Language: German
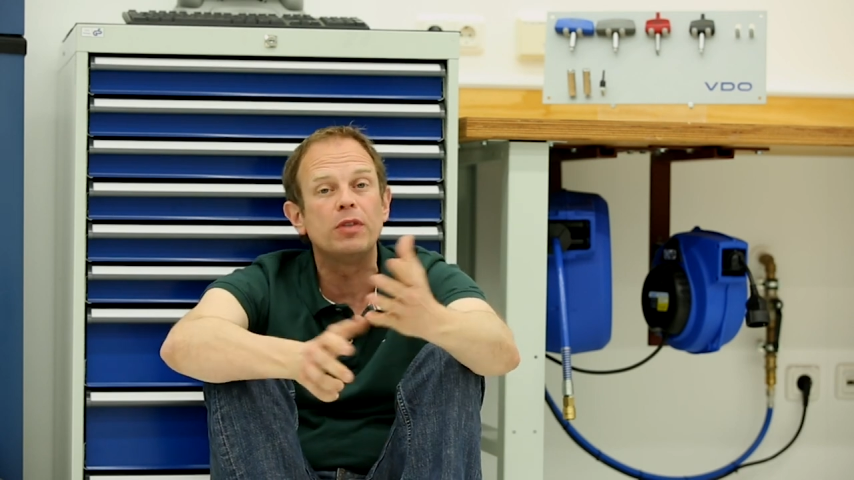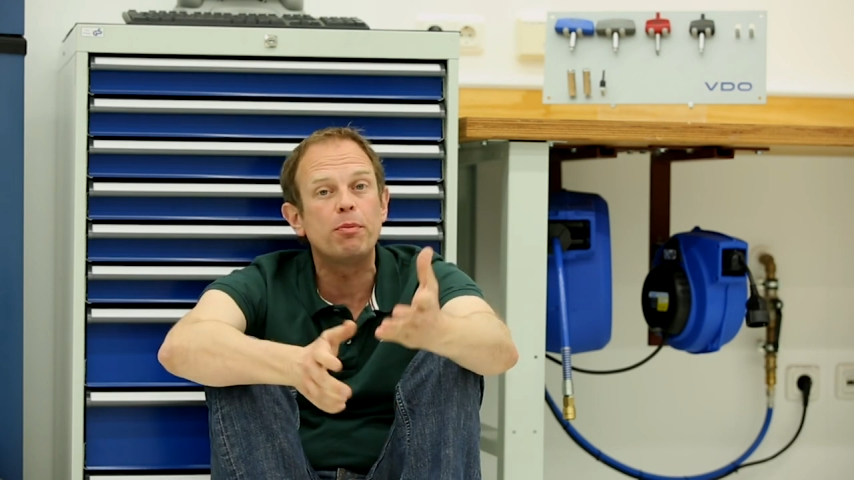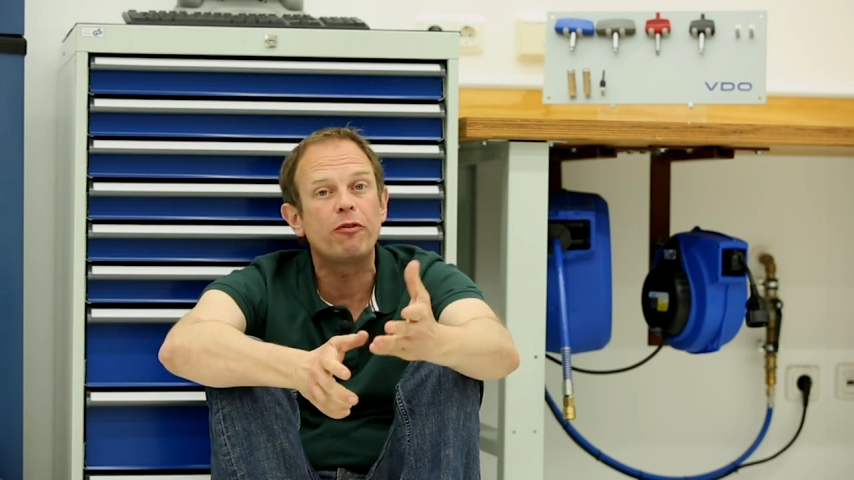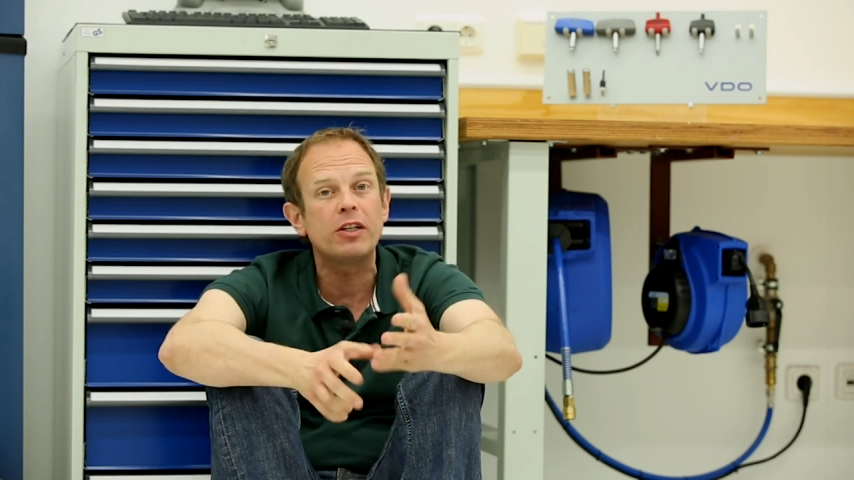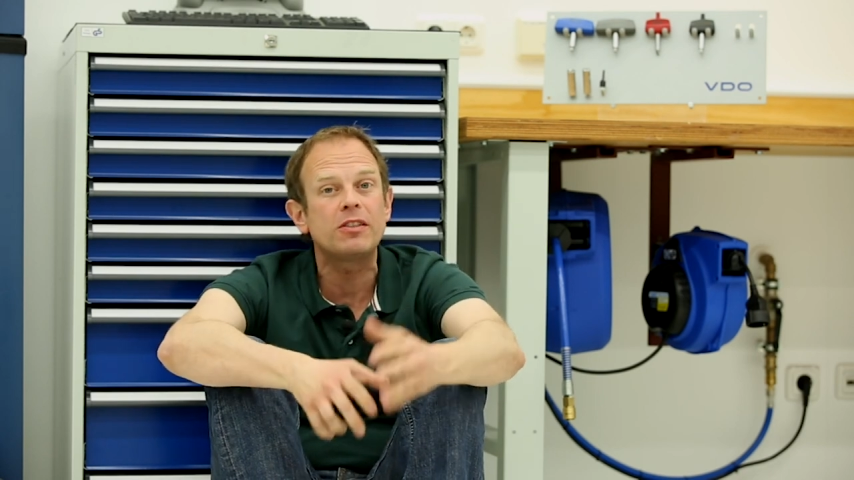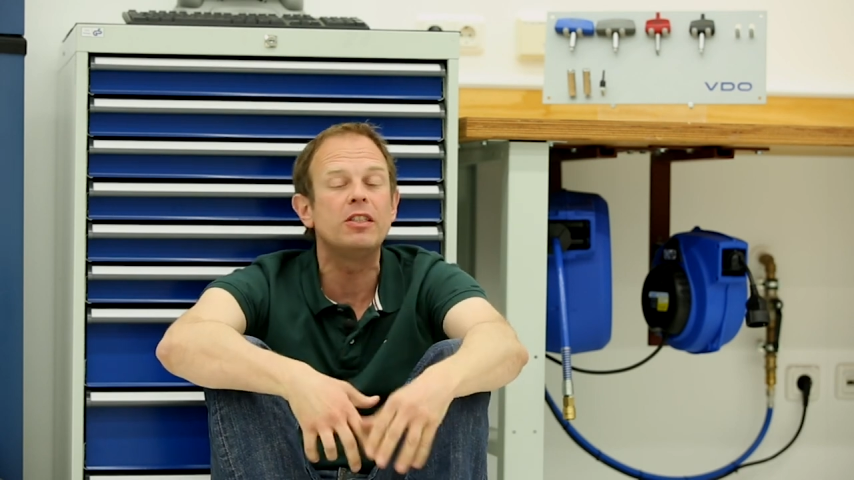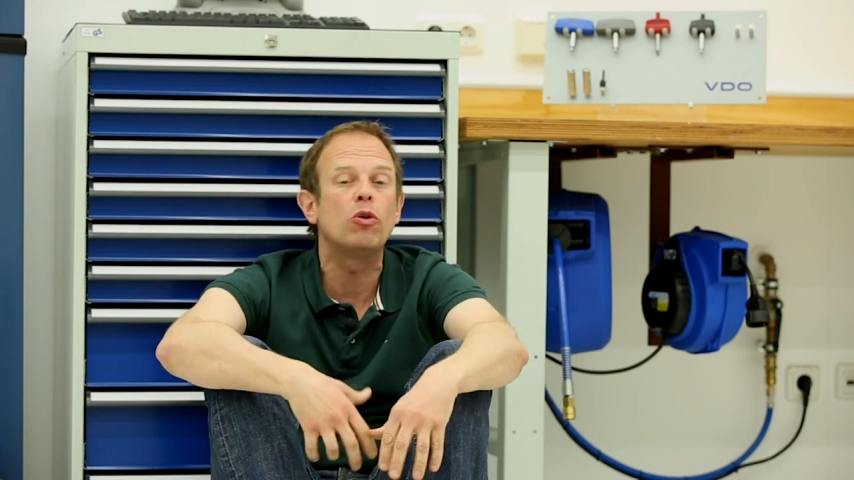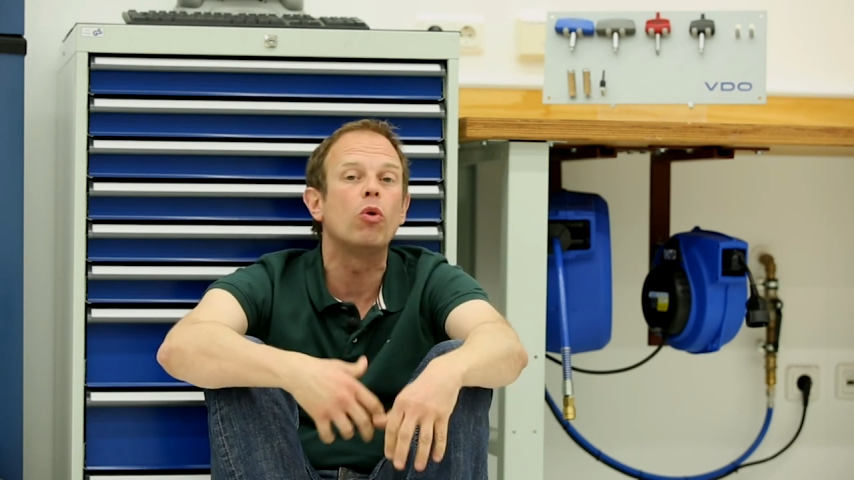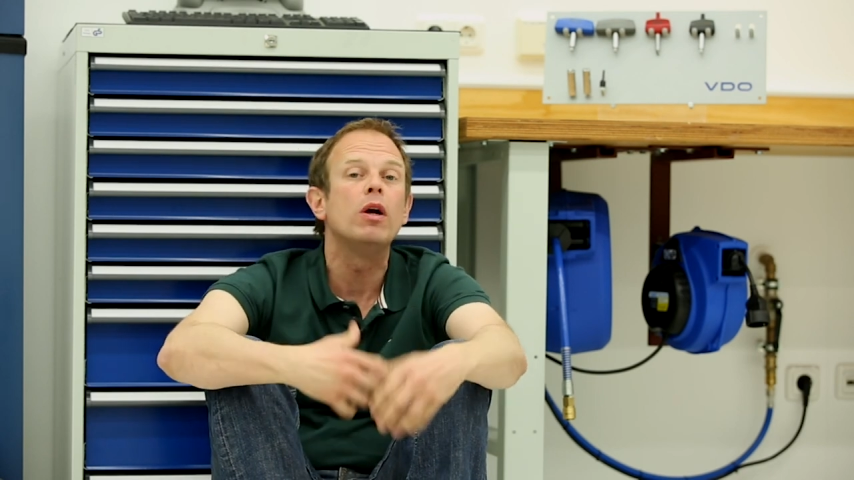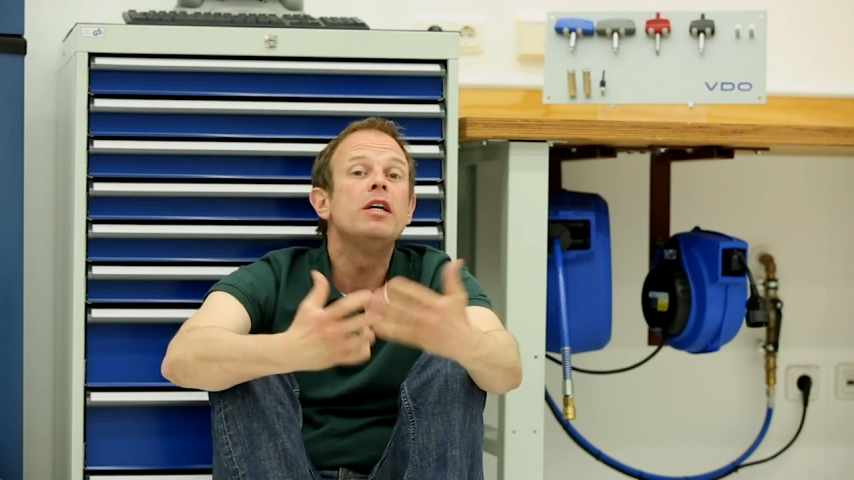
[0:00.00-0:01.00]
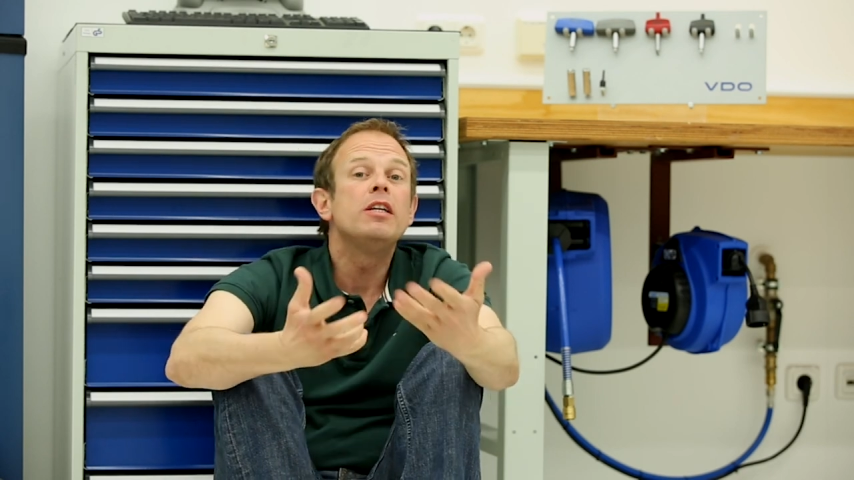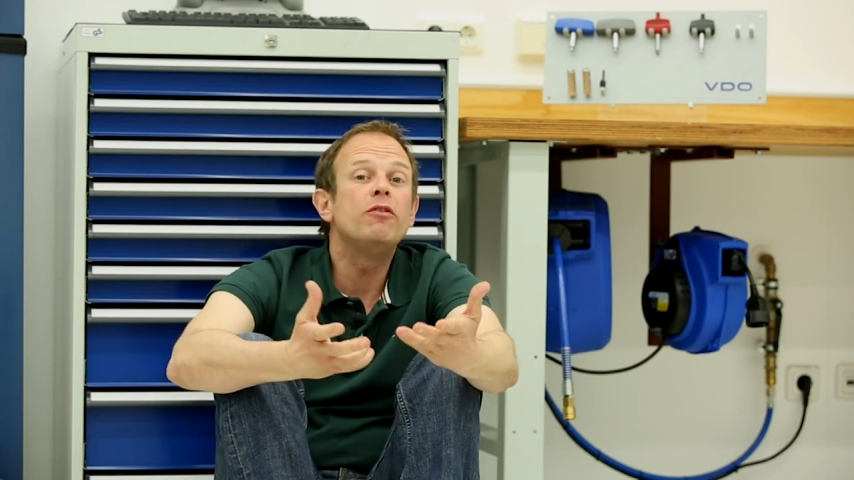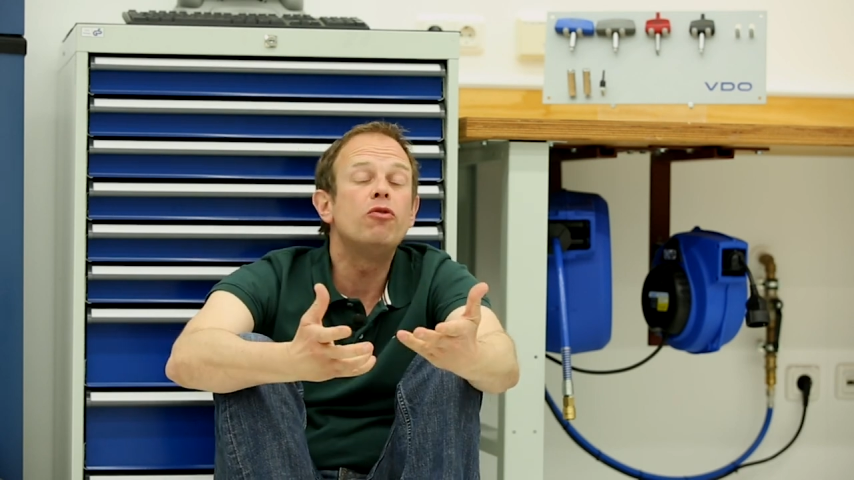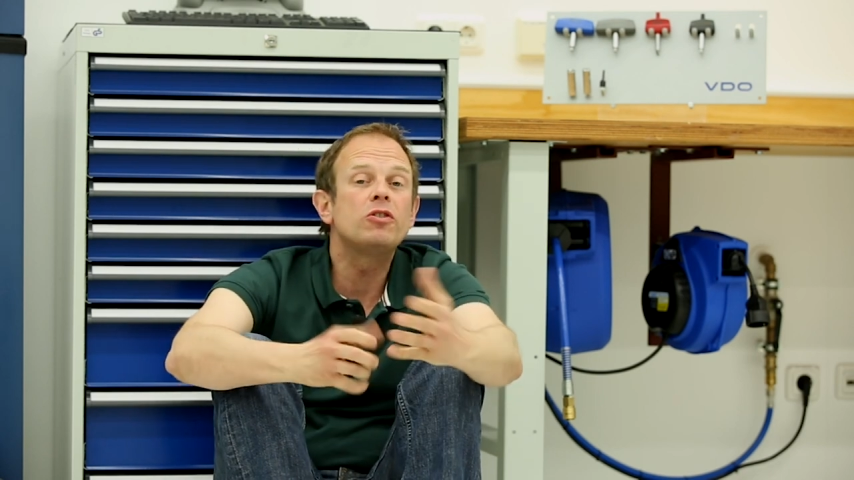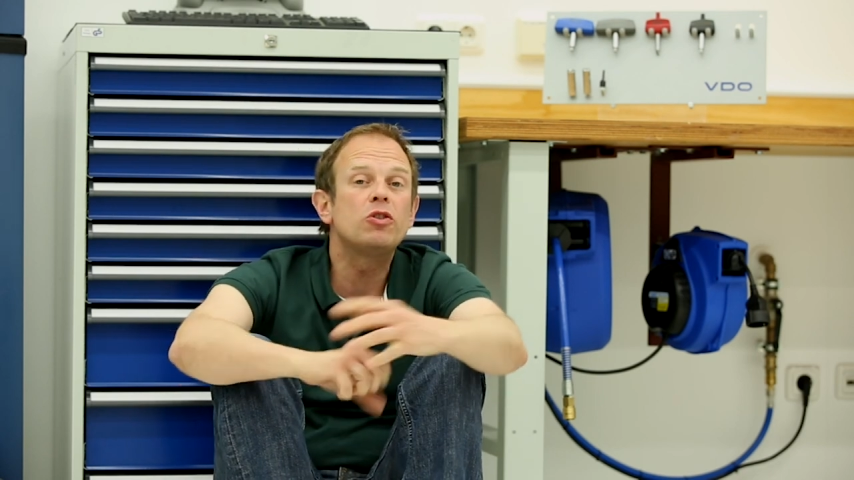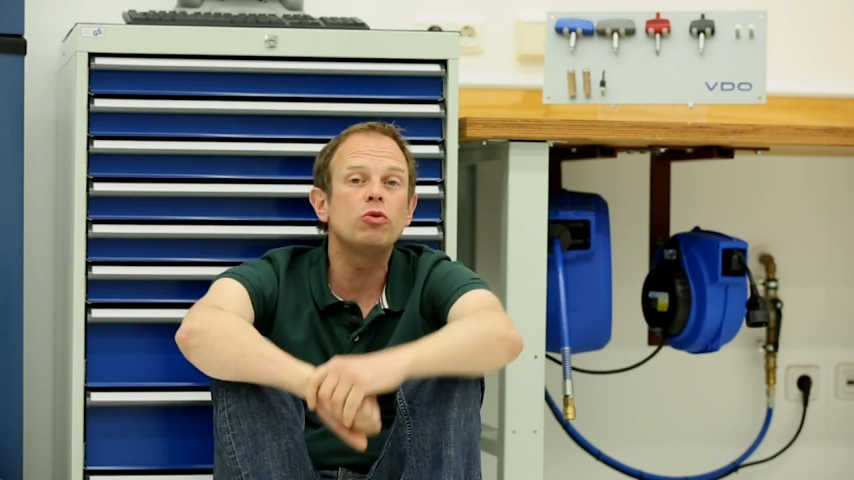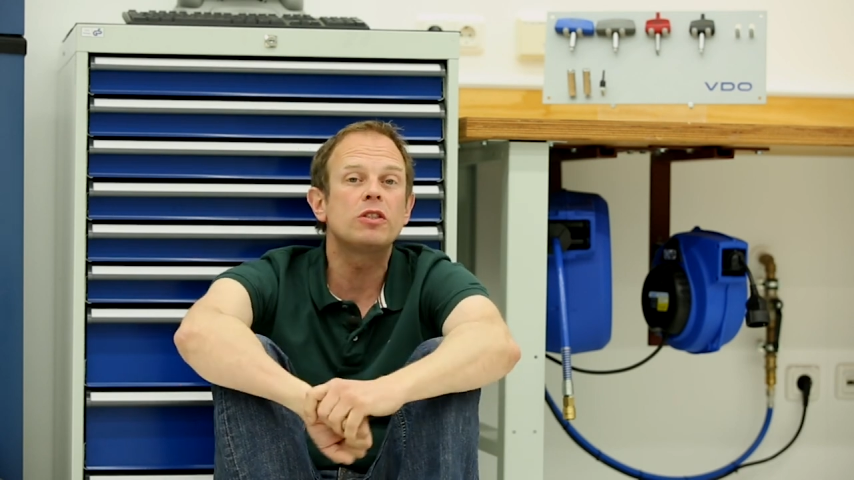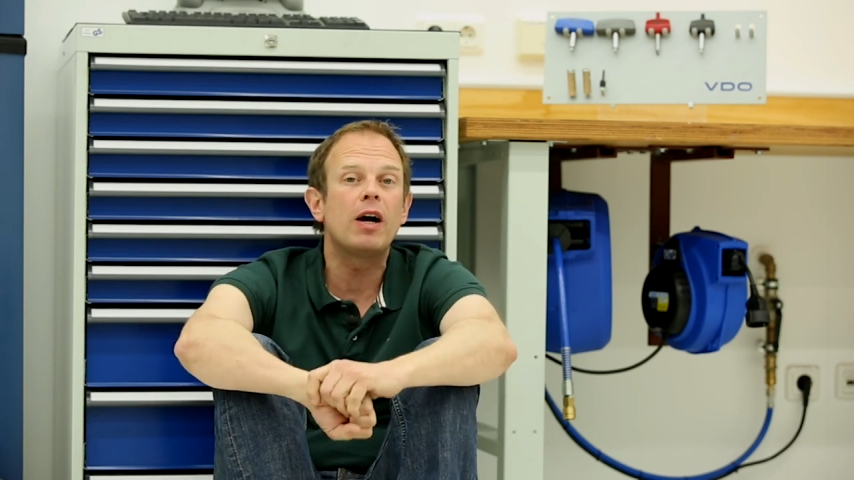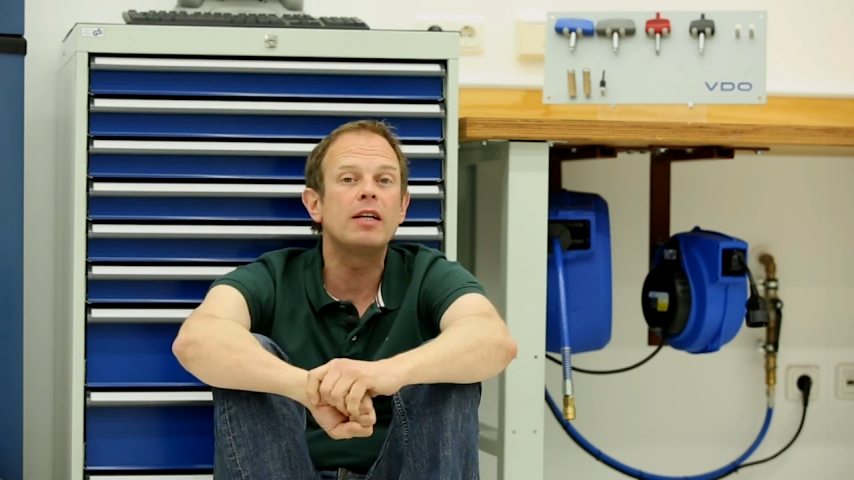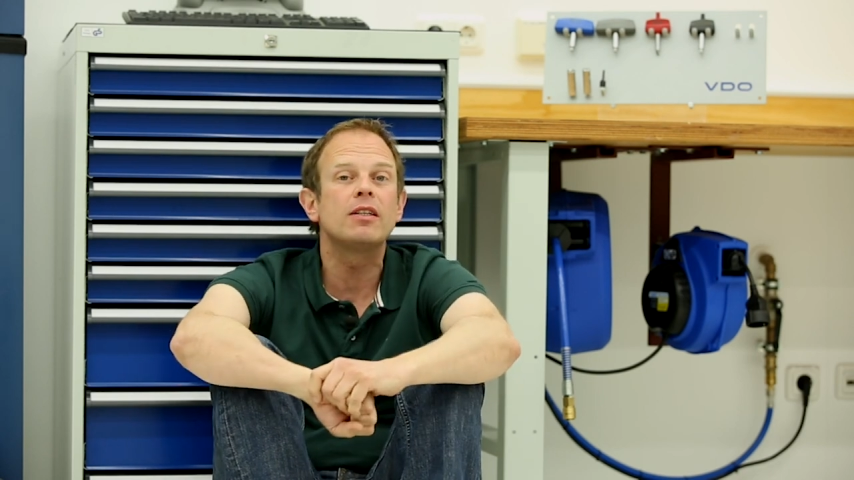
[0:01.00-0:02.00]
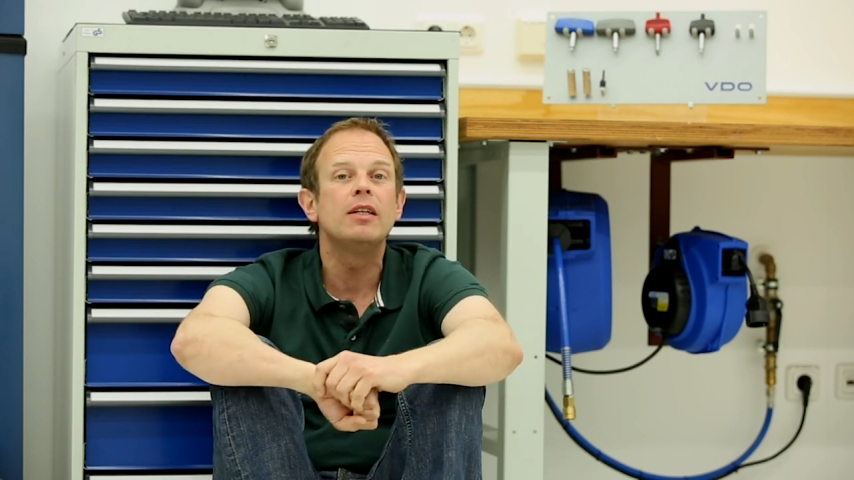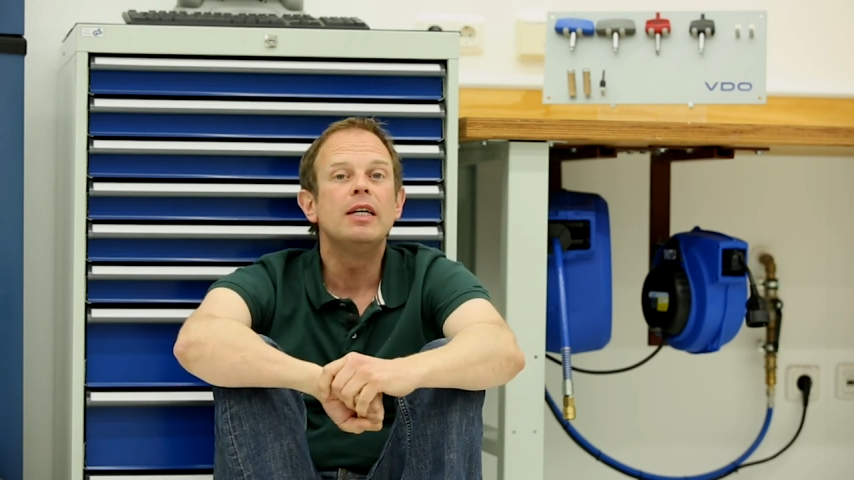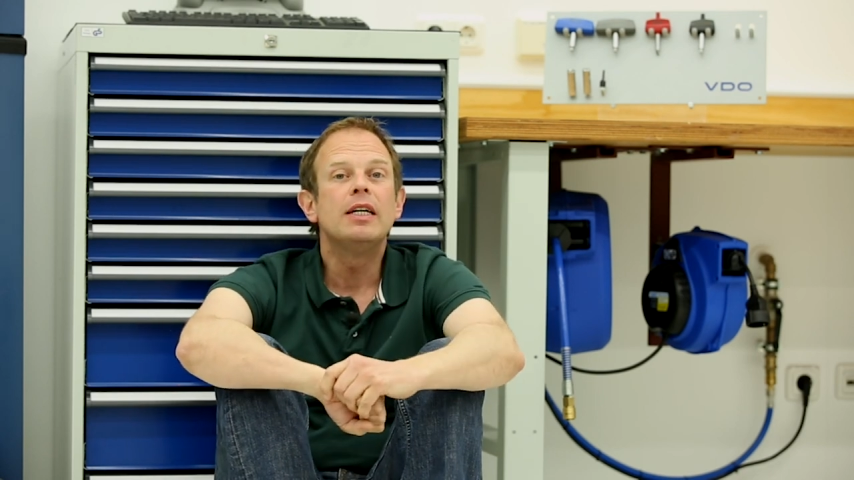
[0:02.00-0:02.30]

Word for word: die Befestigung, die Funktionsweise,